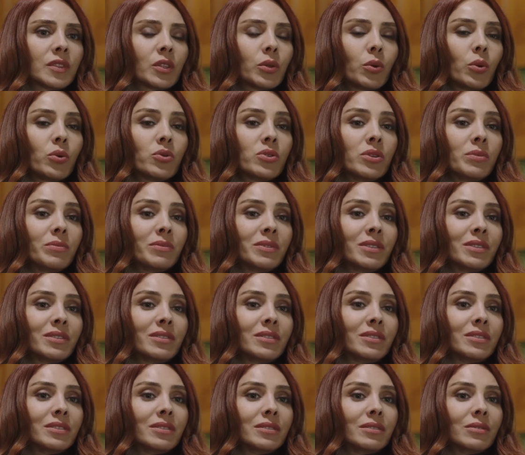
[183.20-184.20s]
kocamın
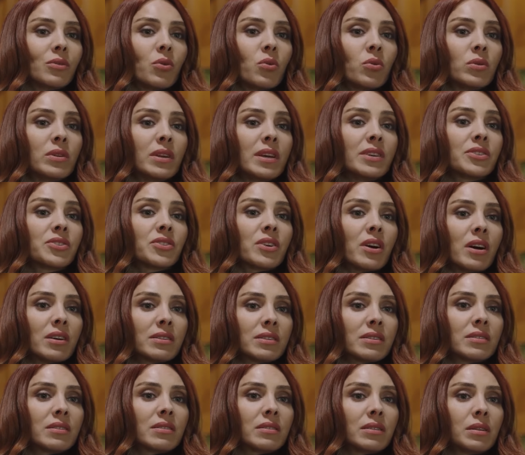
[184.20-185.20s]
adını o leş
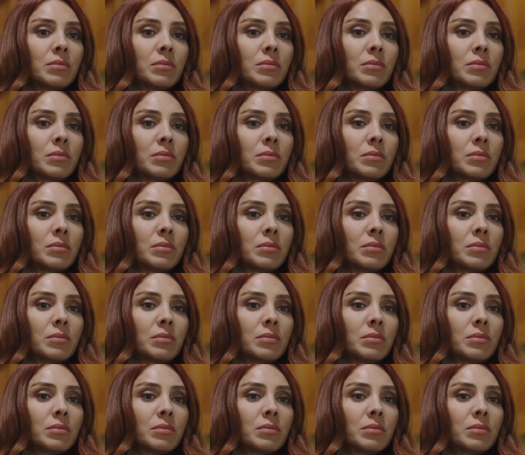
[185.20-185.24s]
ağzına